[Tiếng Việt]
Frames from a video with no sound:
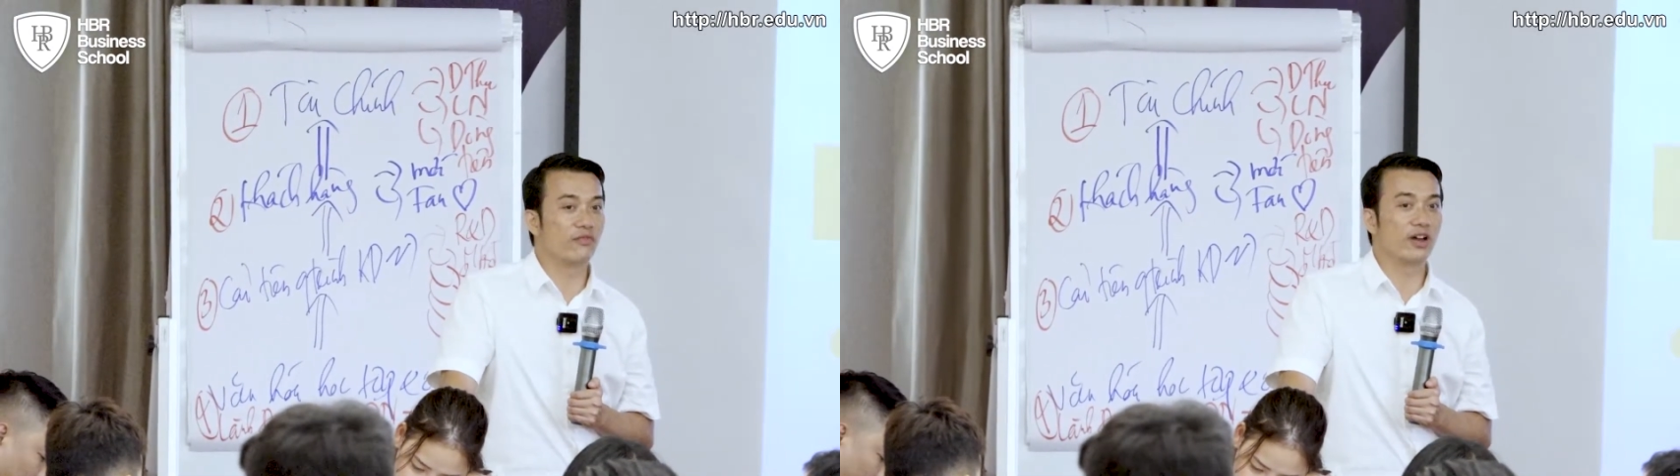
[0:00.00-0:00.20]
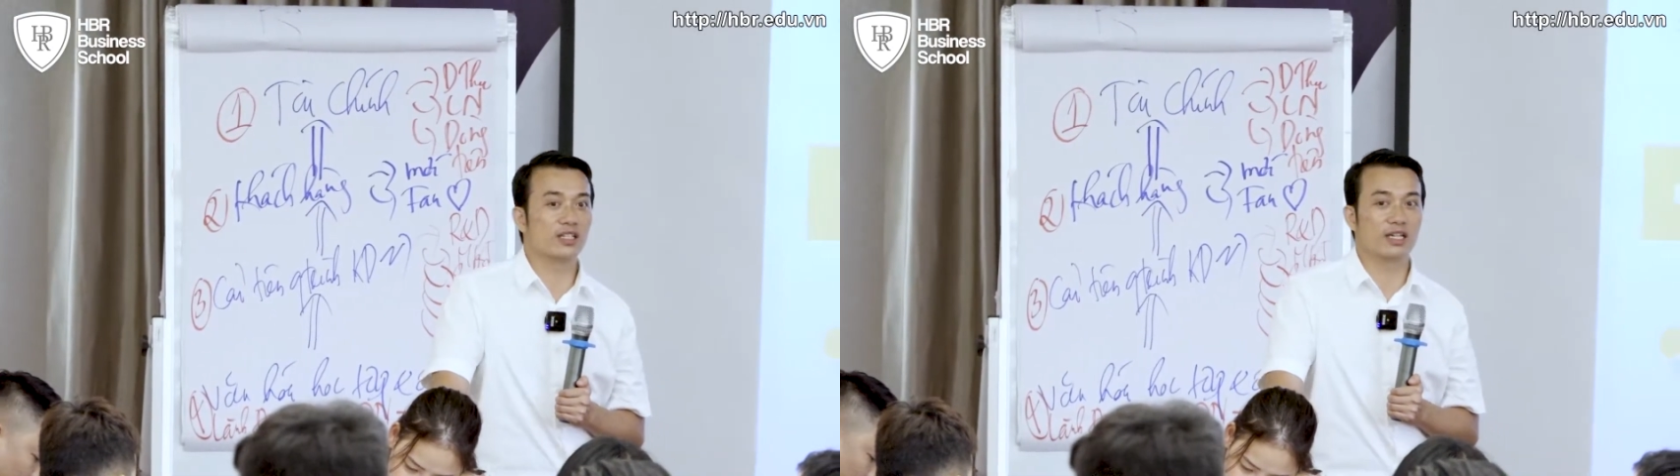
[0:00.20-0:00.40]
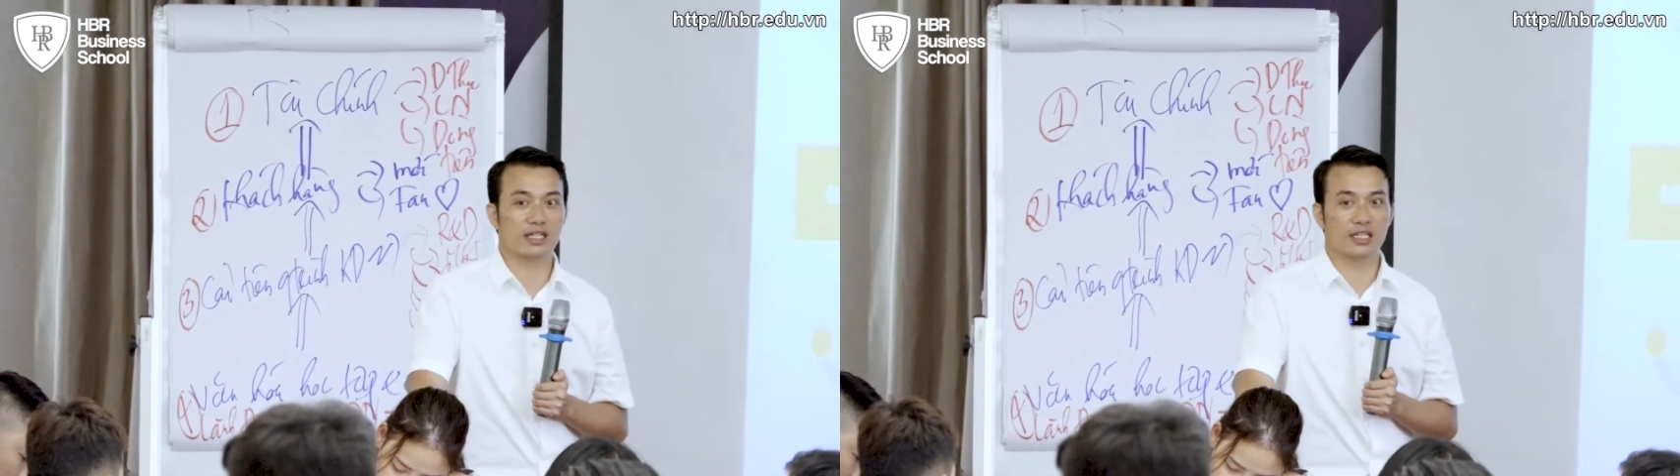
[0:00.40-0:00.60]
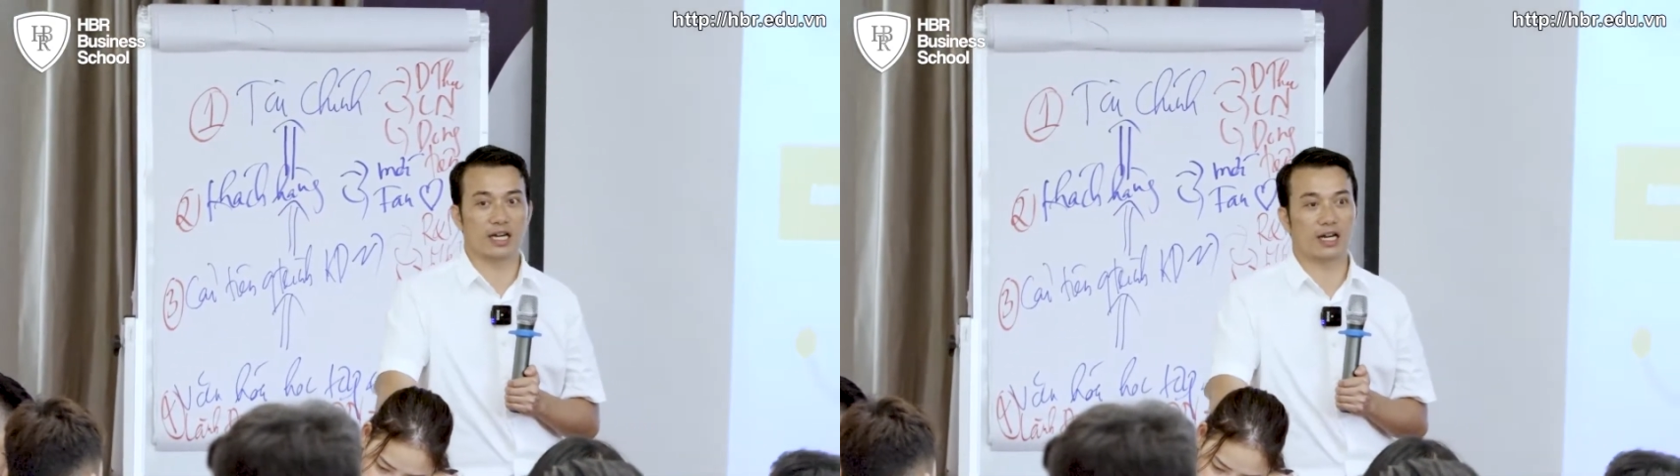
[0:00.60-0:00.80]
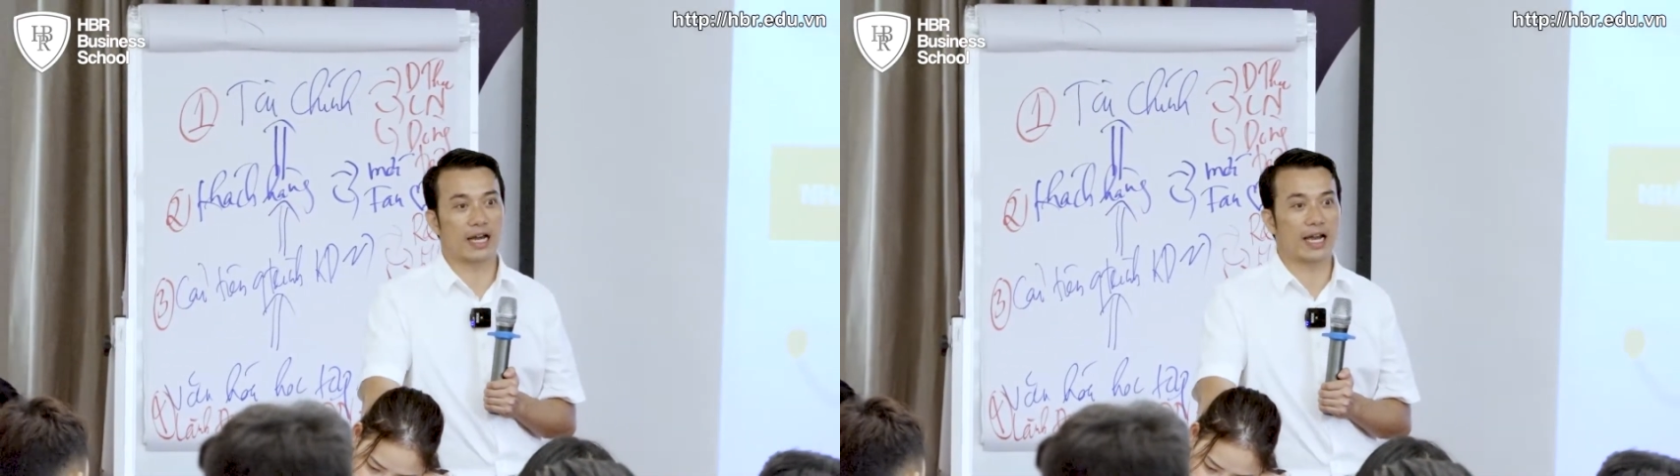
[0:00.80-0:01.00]
thì nhân
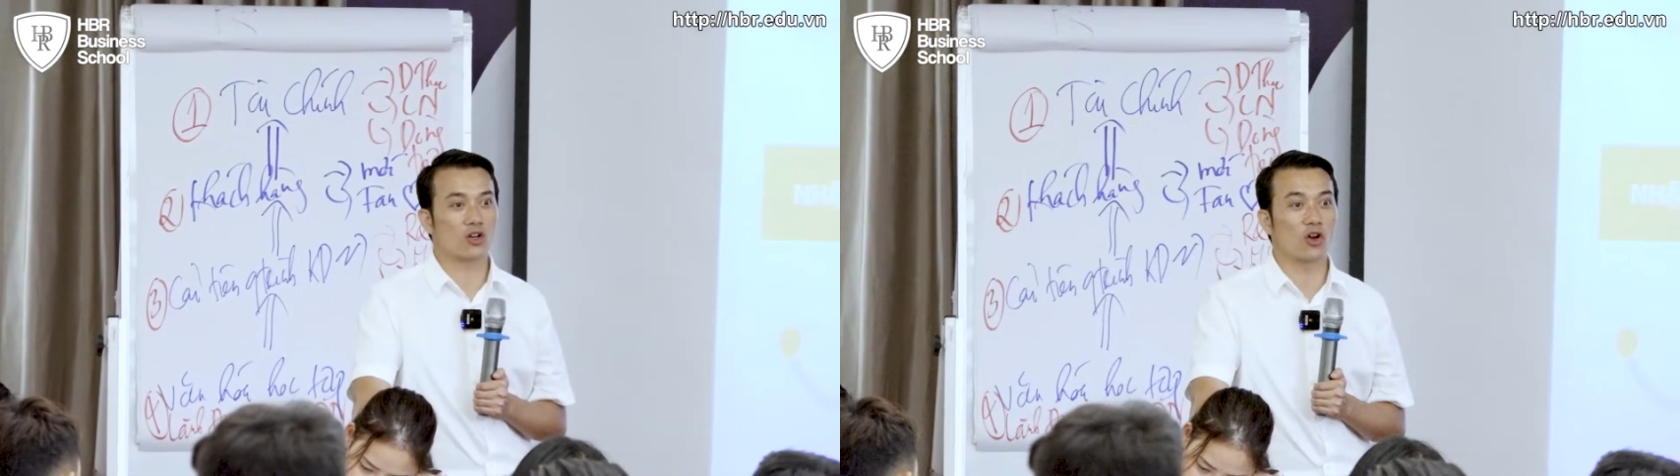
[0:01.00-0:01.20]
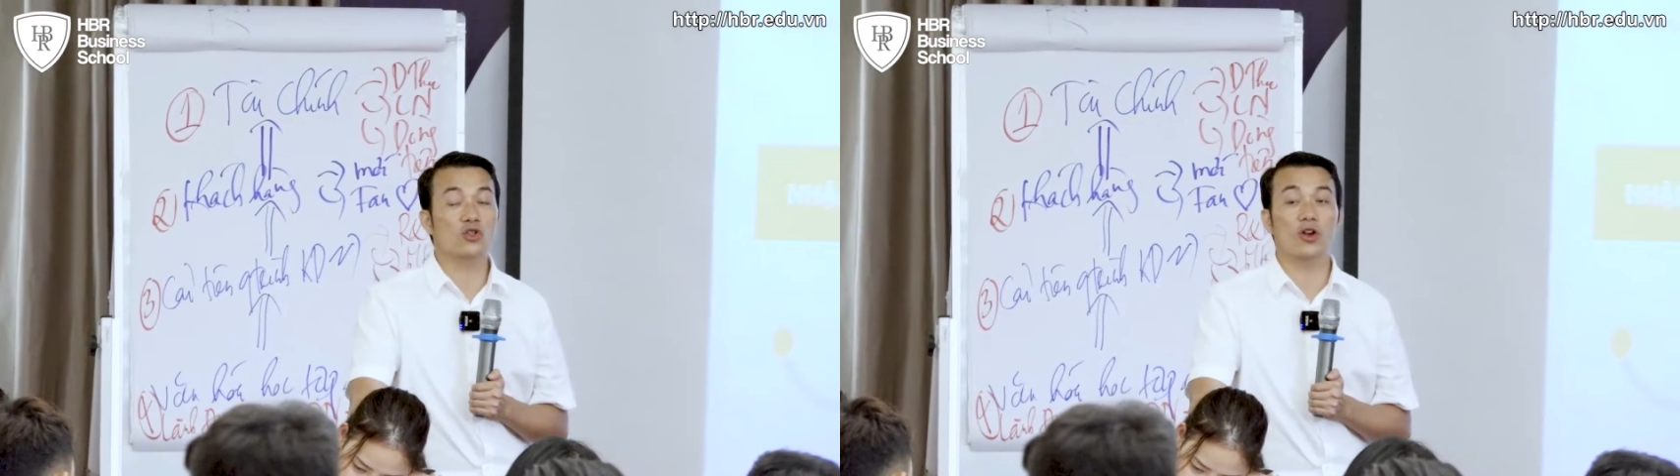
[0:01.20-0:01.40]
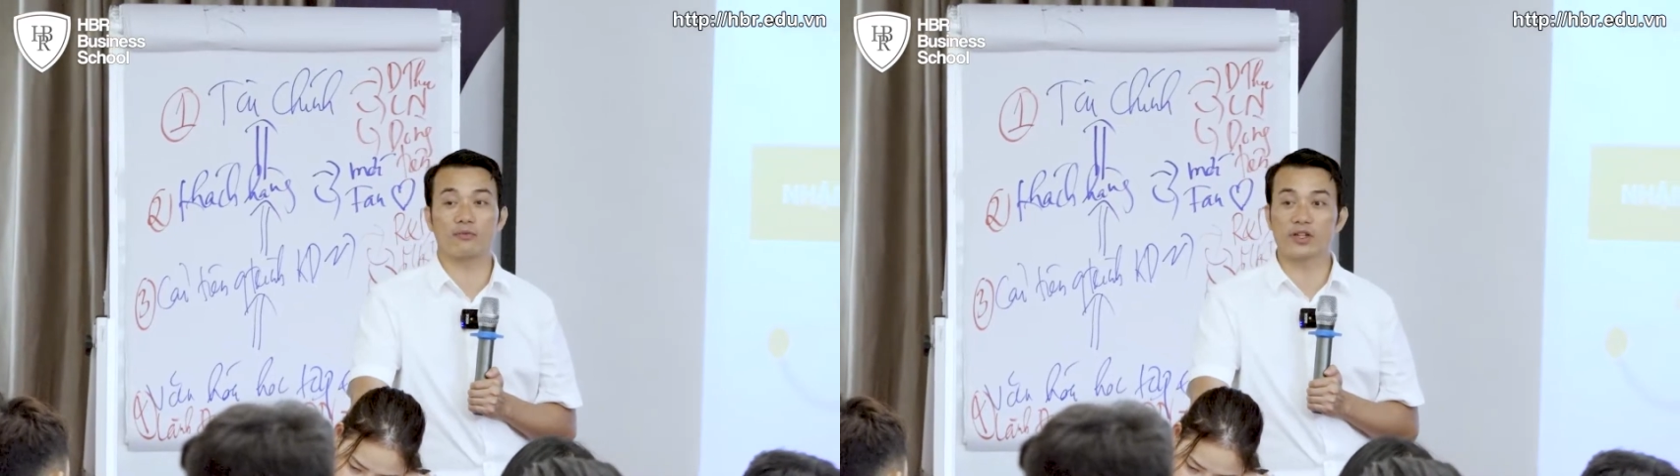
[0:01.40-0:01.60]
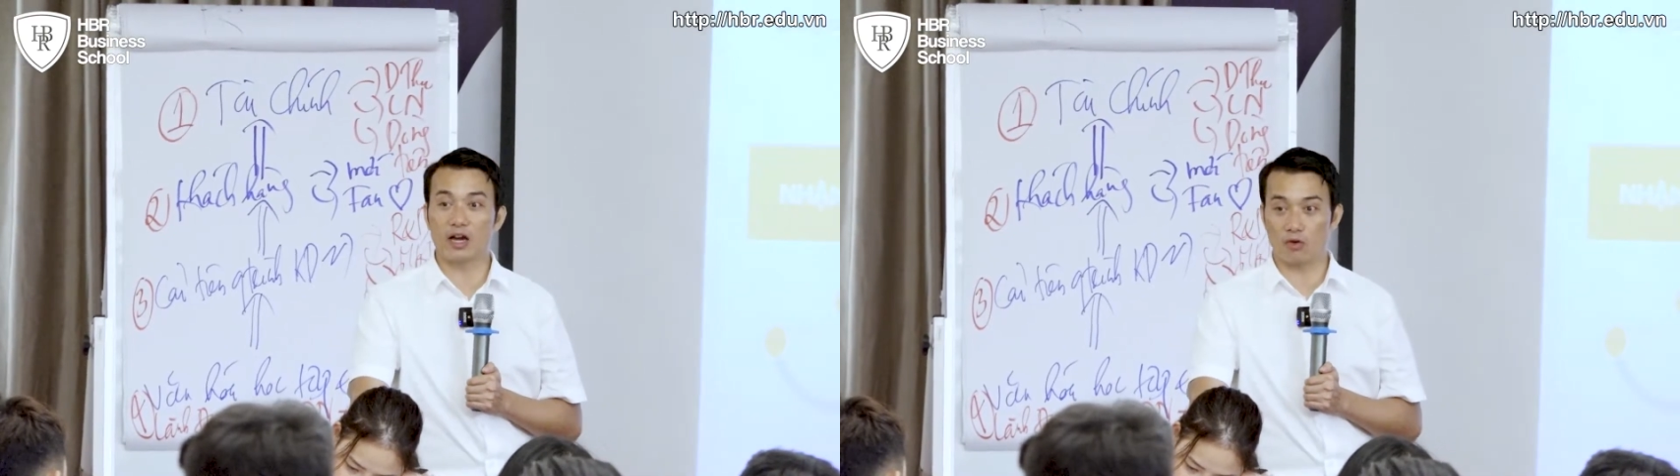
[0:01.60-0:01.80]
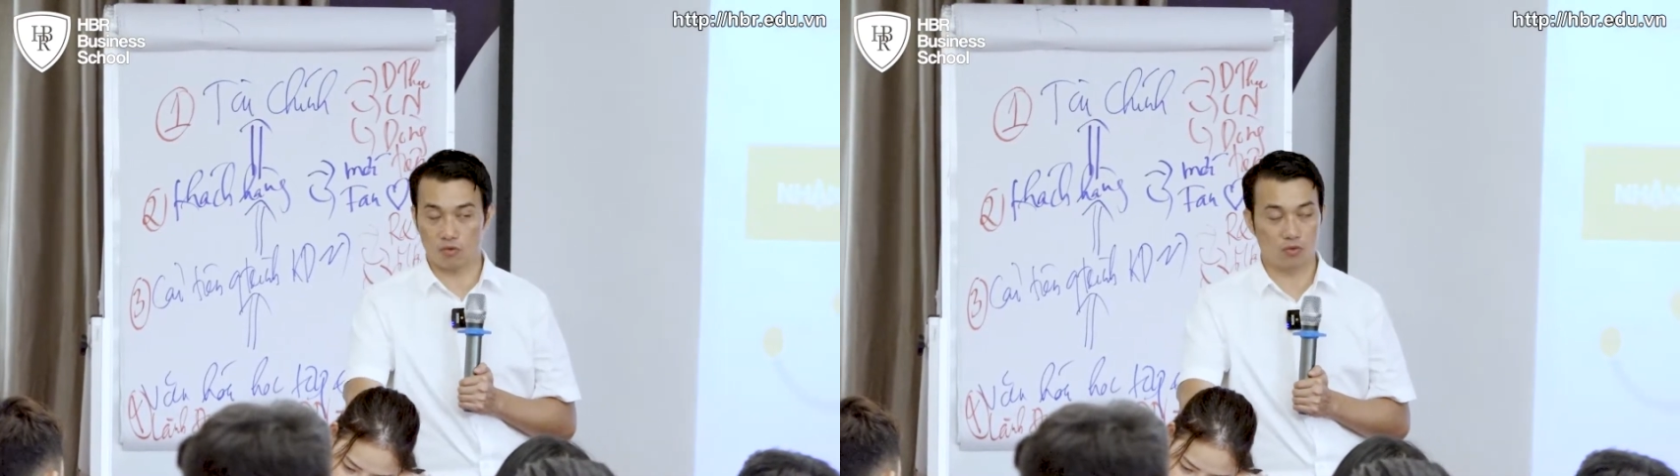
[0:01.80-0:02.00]
viên thì gì ạ hay nói
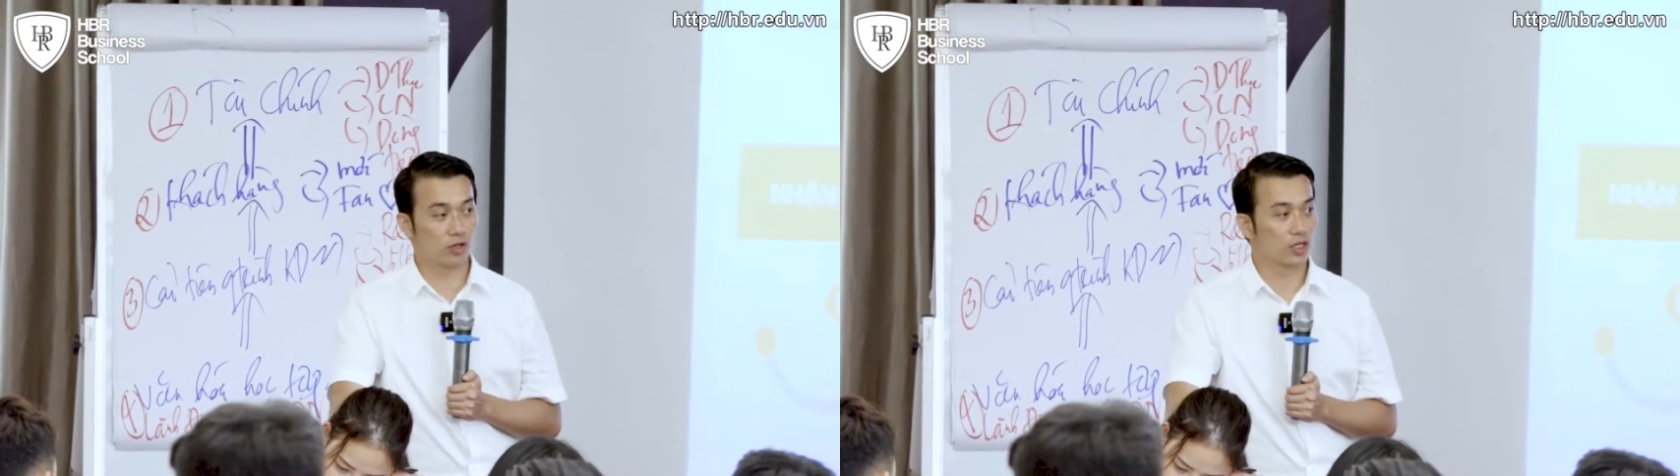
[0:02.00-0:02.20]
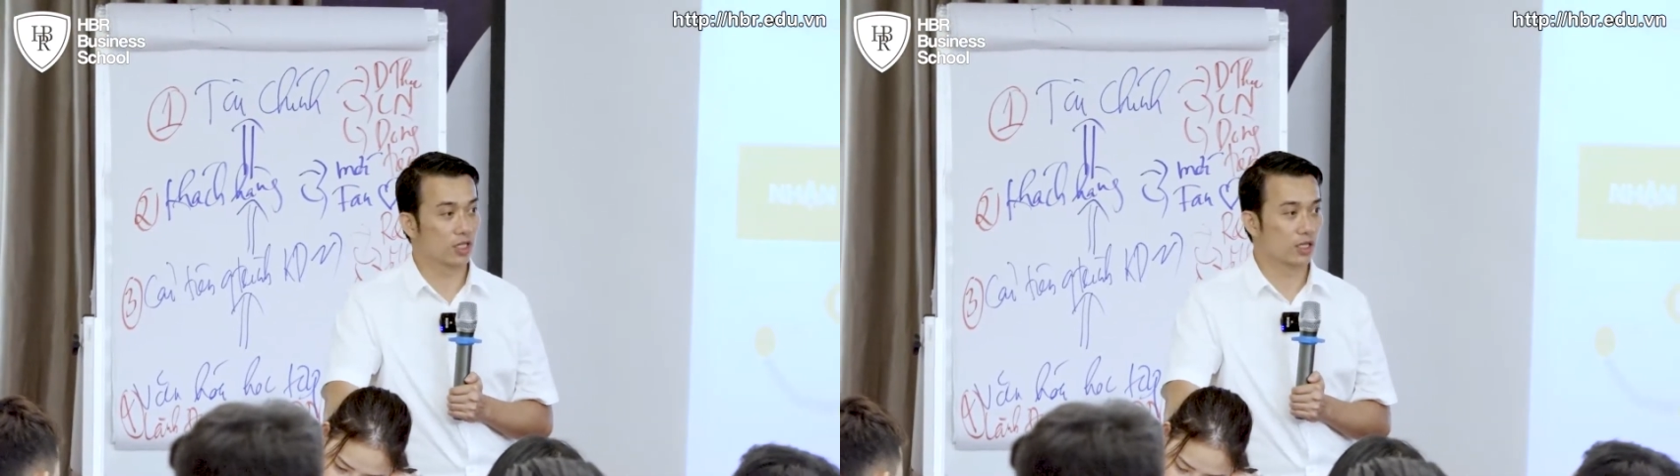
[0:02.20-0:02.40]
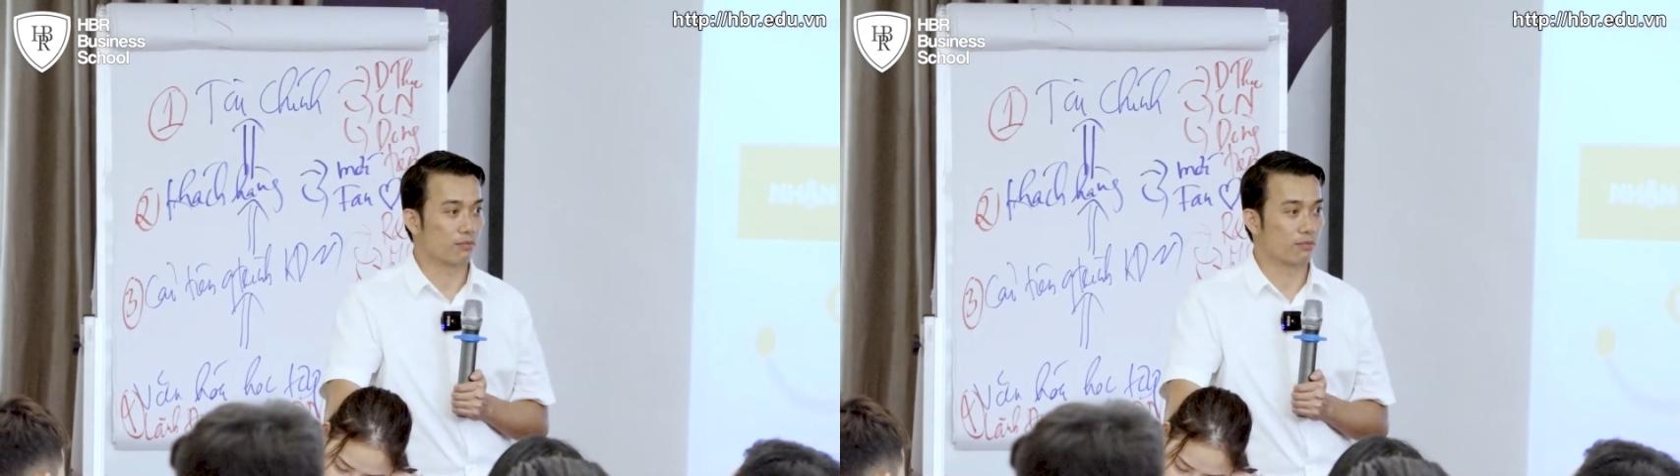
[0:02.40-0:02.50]
chuyện với nhau